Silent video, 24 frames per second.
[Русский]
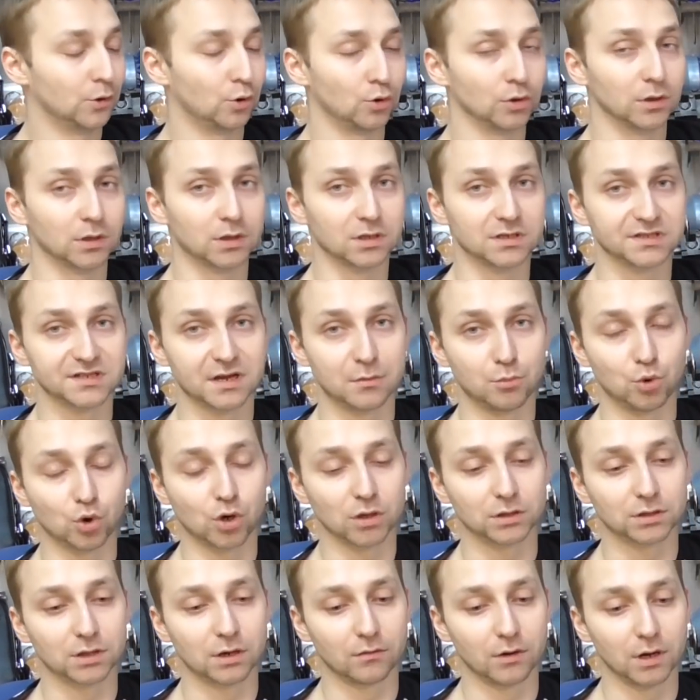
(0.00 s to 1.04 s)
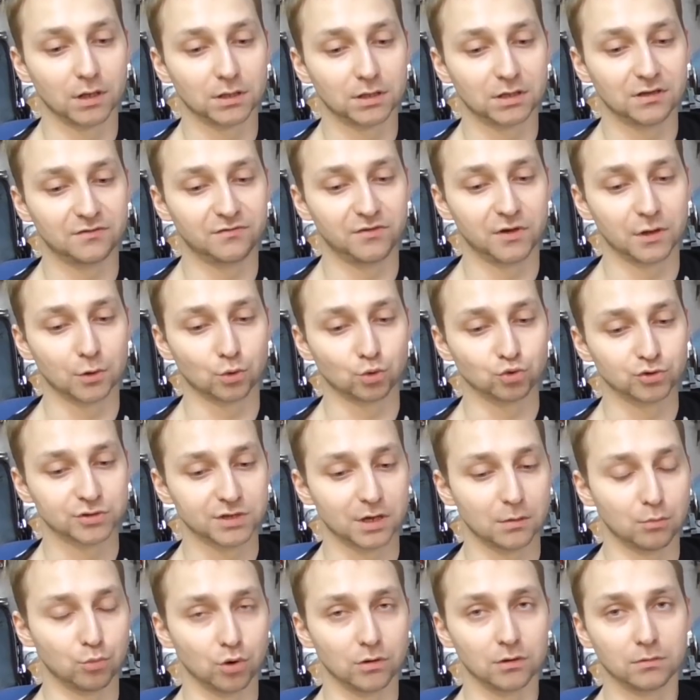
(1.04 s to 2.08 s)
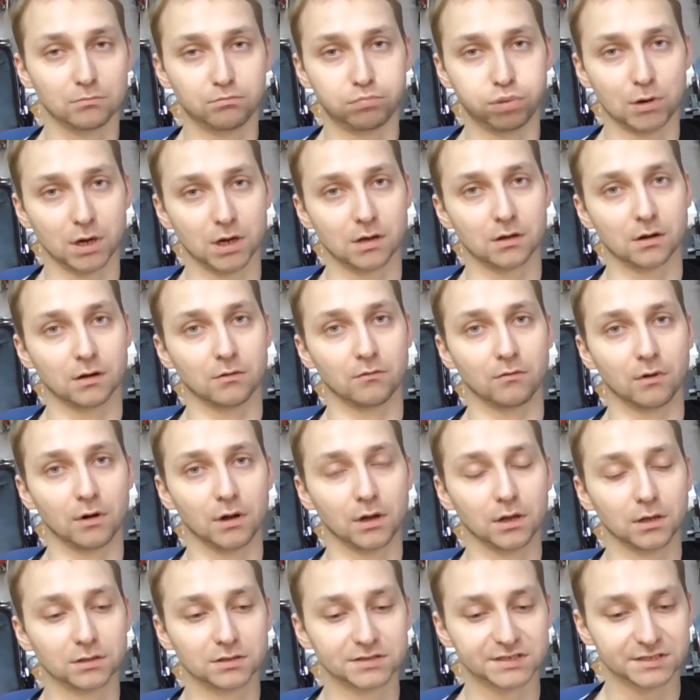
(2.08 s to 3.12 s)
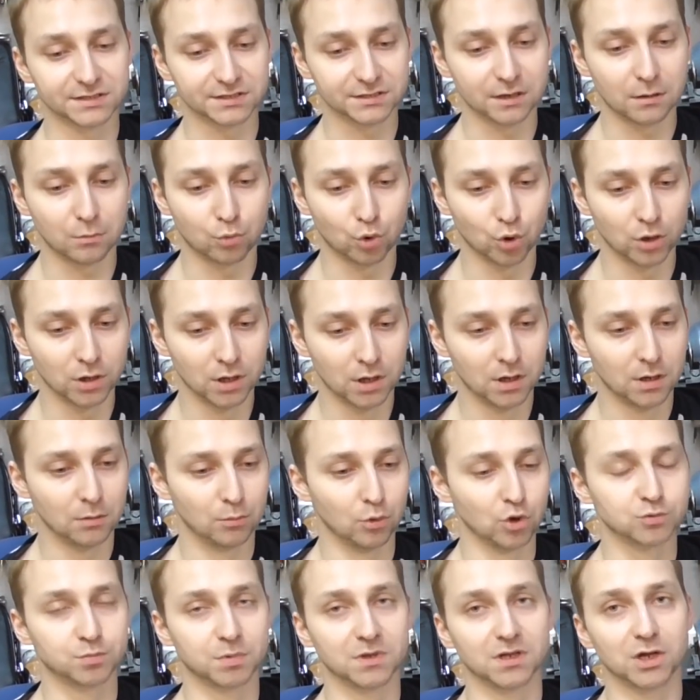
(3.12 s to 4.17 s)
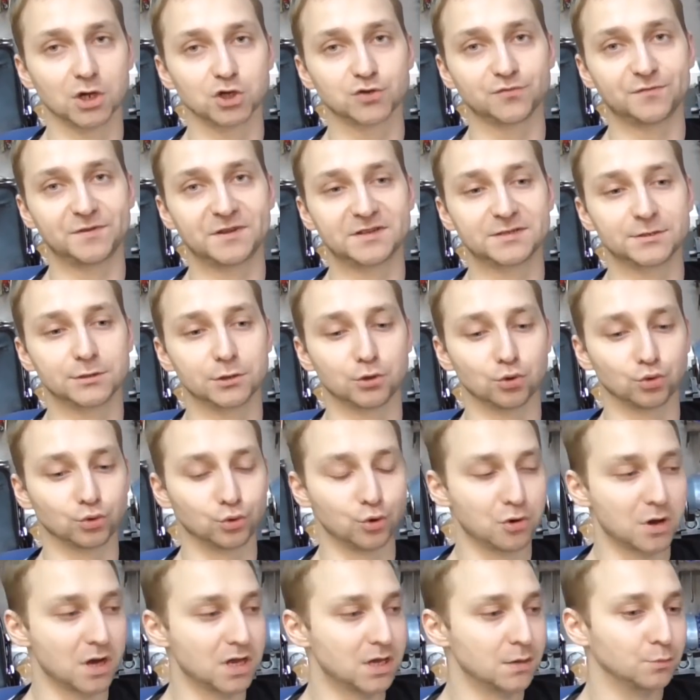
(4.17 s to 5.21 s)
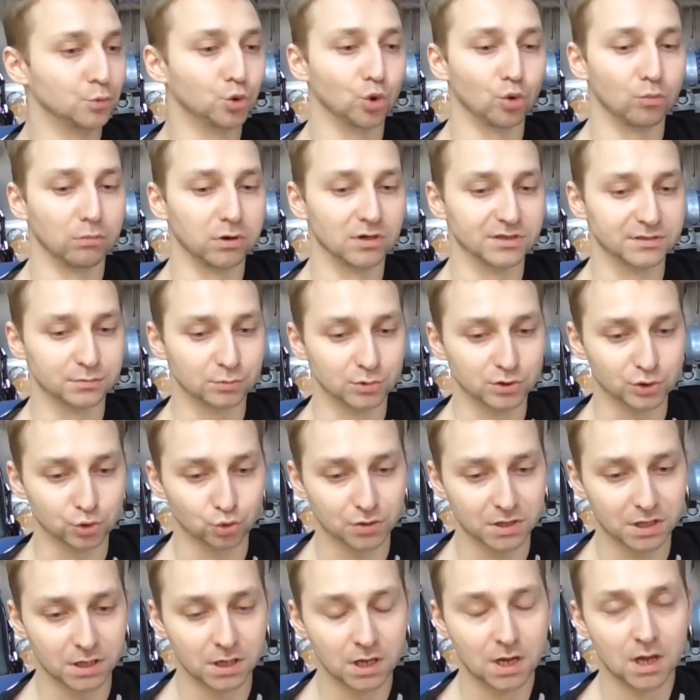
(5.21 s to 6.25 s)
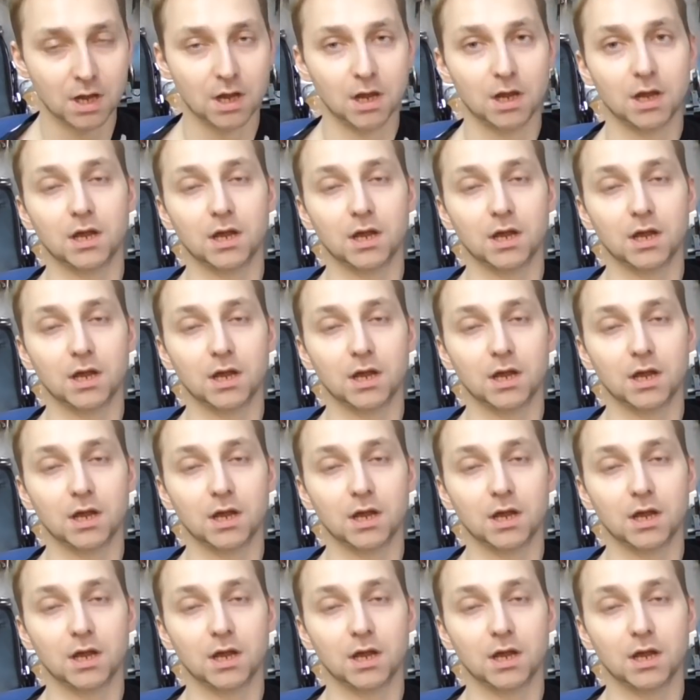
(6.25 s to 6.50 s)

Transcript: Он этот замок открывает, дверку собой прикрывает за собой, может быть даже фиксирует ее каким-то образом изнутри.